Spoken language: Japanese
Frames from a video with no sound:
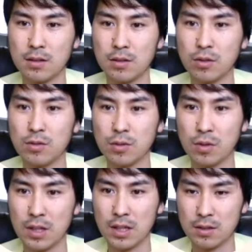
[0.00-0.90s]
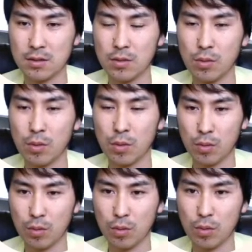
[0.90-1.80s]
の動きやすい方
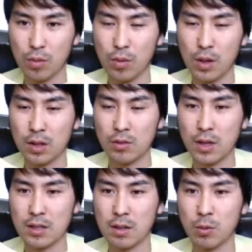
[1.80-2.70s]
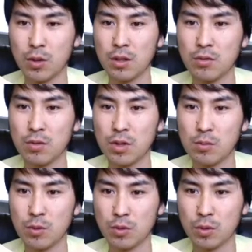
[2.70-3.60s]
向あとは背骨の動き
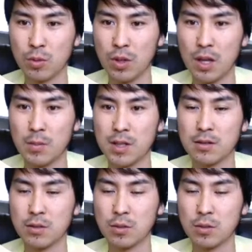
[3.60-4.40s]
も伴います